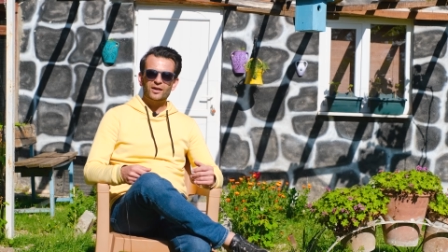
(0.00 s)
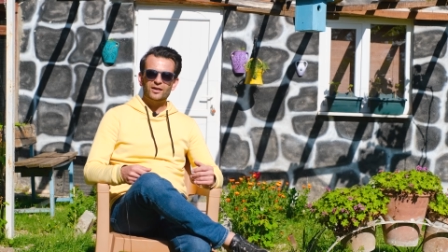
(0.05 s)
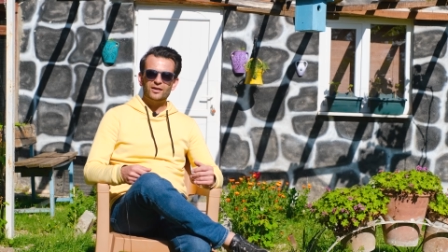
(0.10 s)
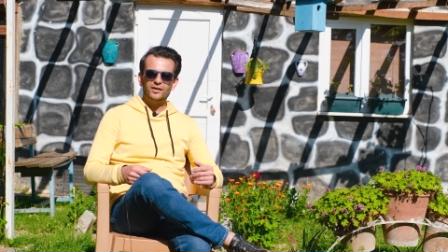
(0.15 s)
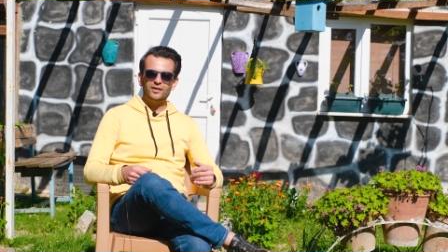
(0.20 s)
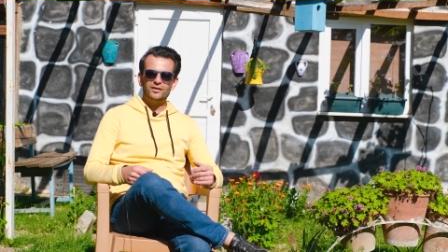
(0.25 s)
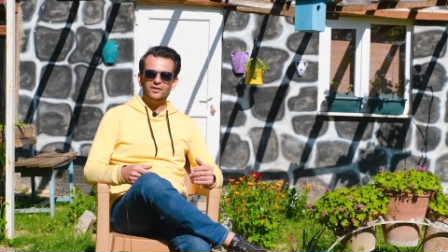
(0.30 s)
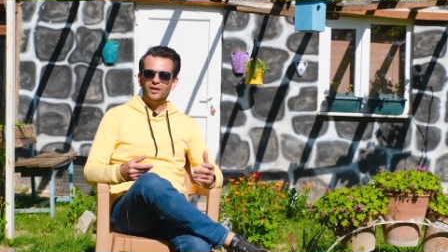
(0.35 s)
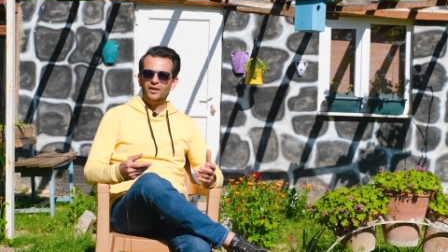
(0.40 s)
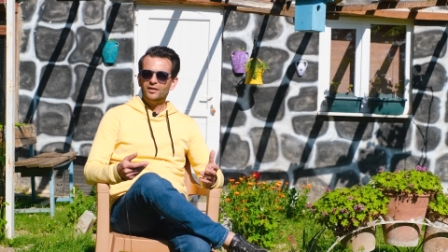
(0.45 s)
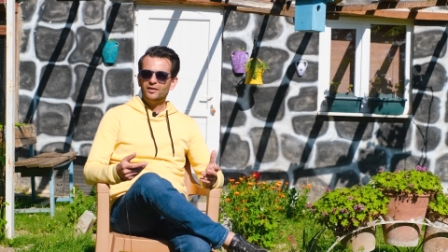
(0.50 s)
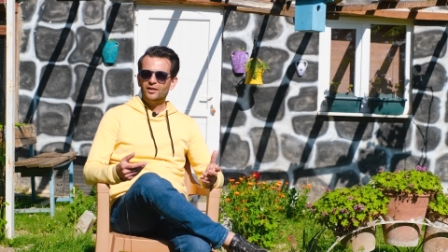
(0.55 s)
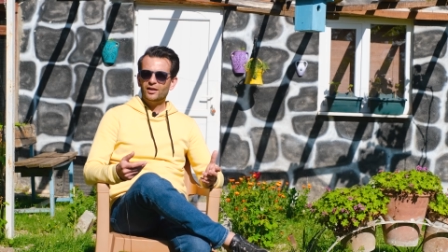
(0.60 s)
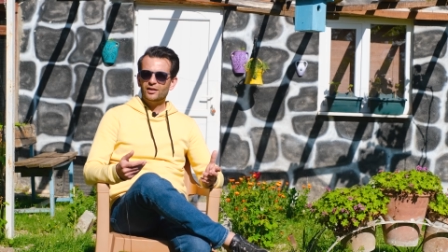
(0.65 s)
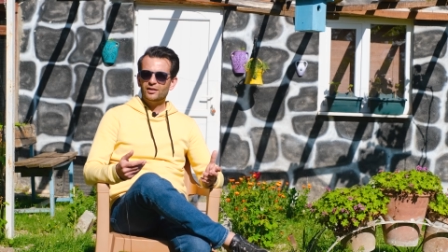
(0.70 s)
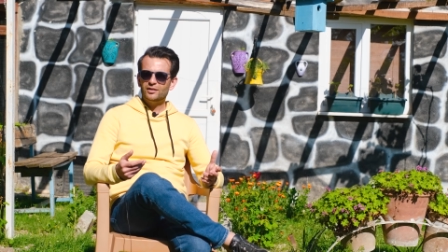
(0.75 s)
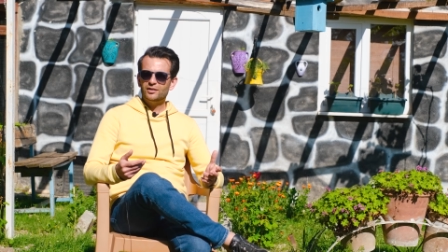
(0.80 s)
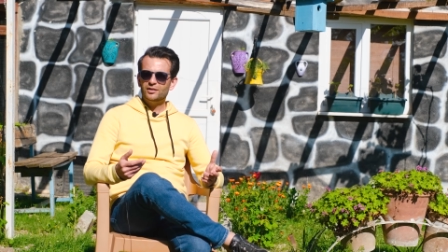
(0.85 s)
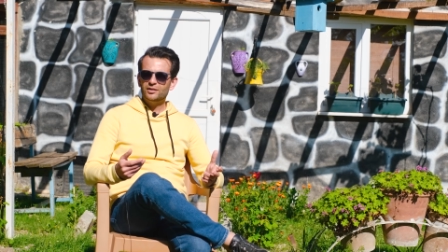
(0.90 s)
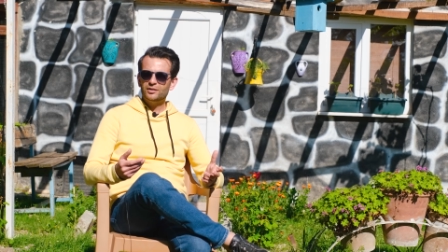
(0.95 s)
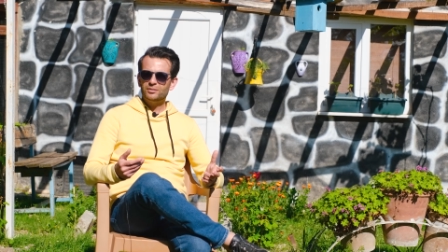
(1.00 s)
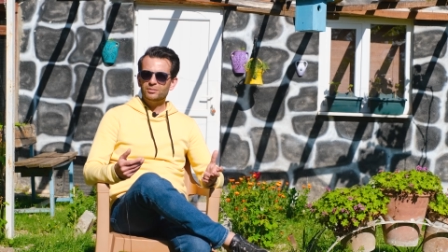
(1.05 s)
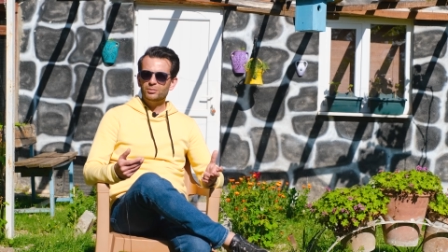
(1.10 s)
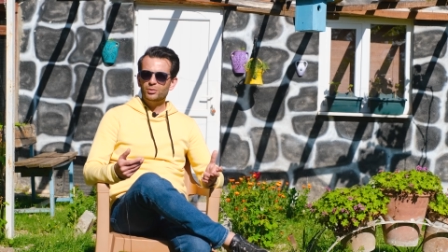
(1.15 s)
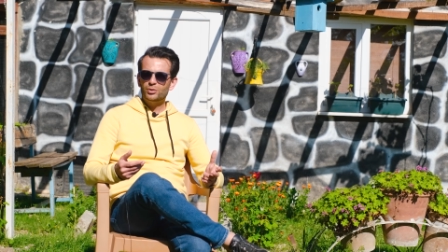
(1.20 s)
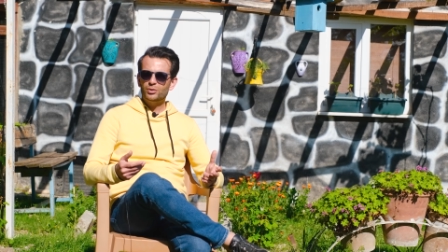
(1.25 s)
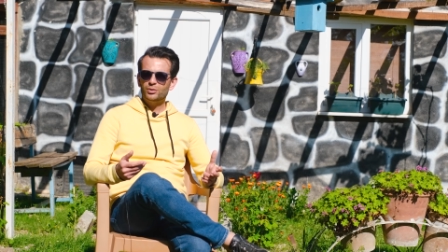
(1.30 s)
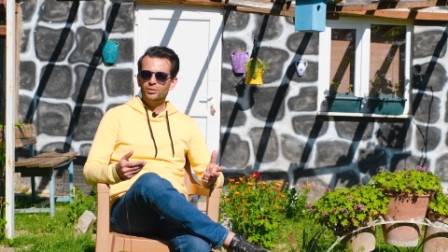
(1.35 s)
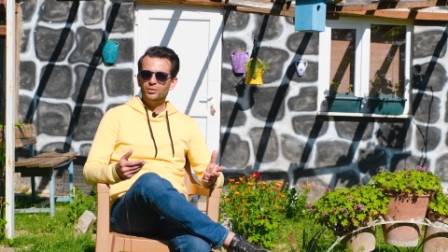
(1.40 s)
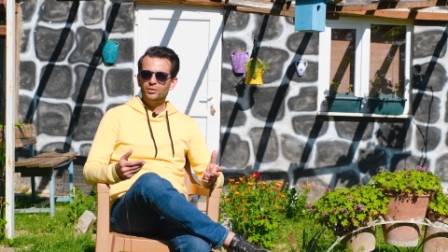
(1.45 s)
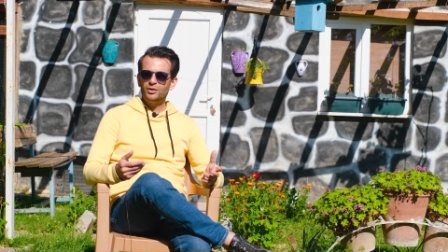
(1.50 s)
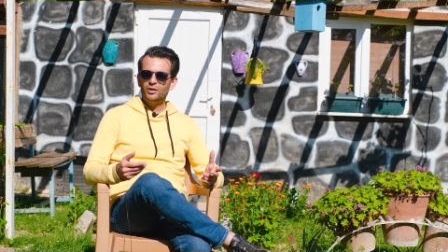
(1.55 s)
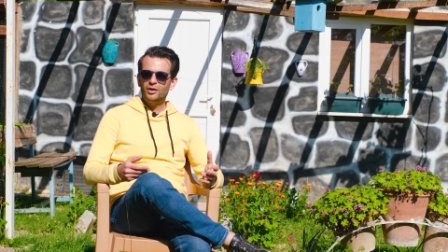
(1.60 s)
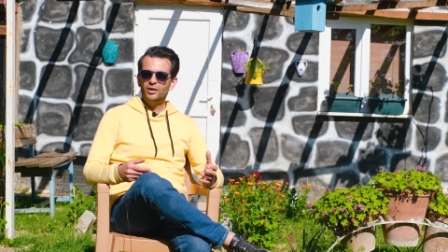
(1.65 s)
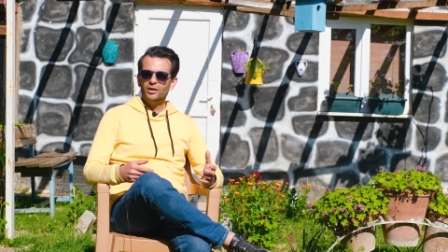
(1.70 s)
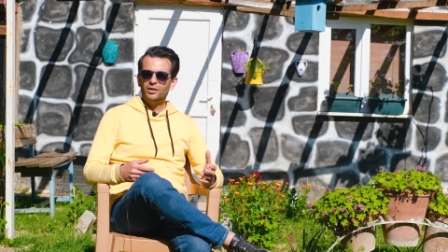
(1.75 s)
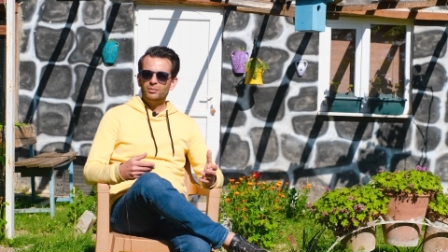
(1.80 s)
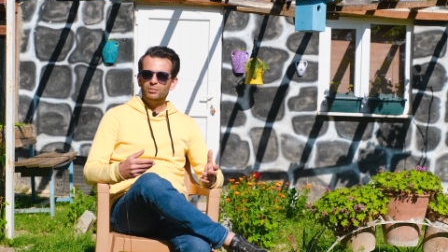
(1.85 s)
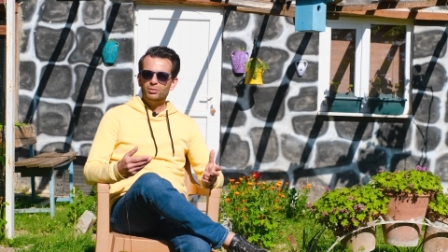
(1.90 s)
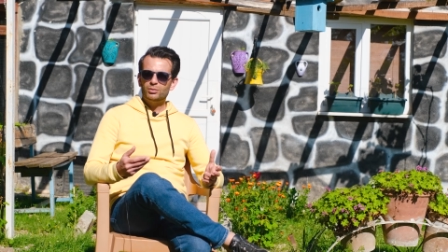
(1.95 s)
E, denk geldi bugün
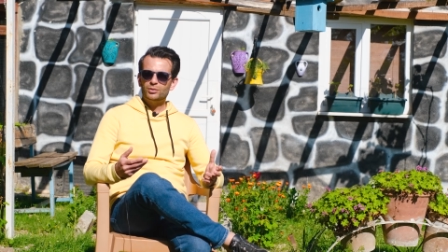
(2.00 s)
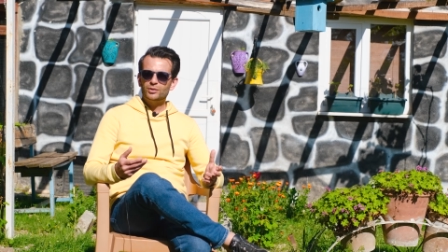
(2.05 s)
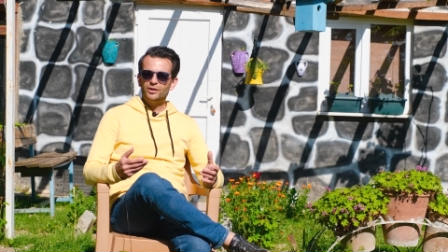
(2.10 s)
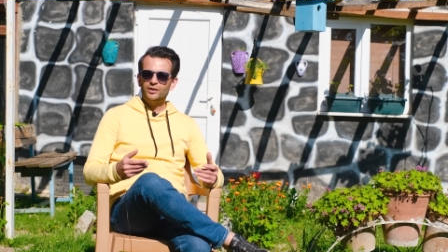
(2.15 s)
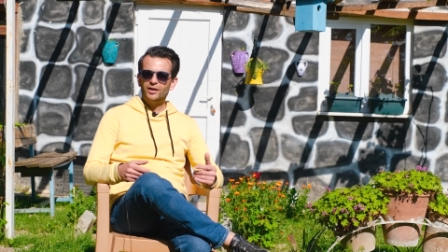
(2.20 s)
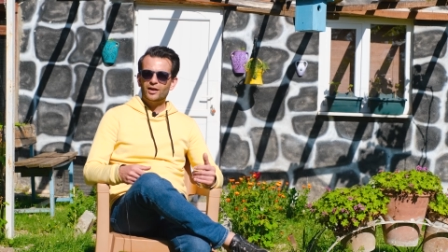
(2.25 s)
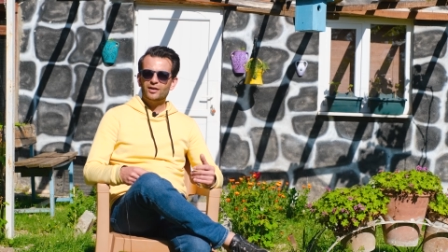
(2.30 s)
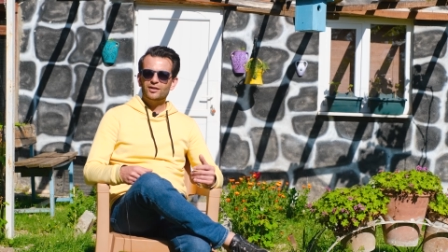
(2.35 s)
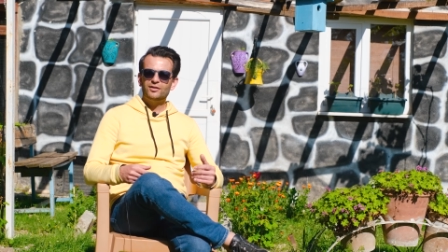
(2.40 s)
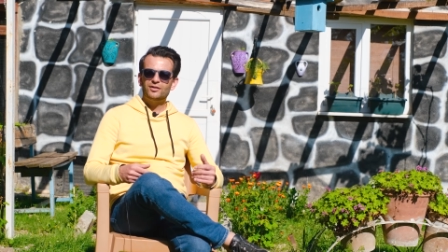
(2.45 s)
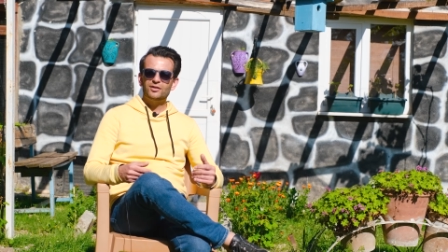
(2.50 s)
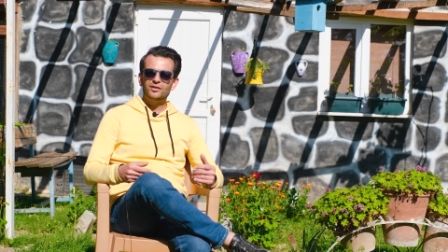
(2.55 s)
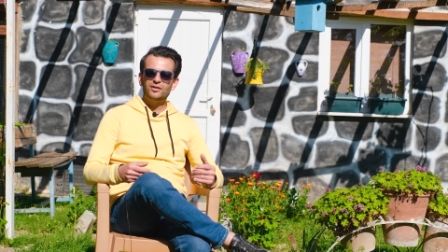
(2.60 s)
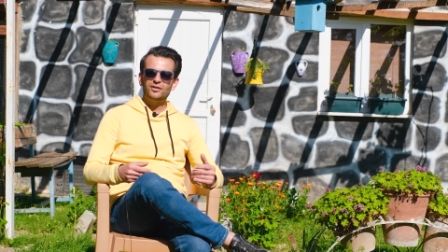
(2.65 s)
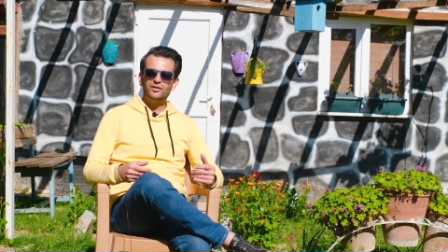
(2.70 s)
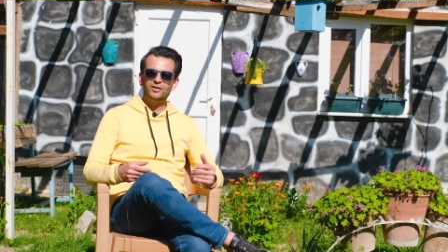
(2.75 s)
burada kendisini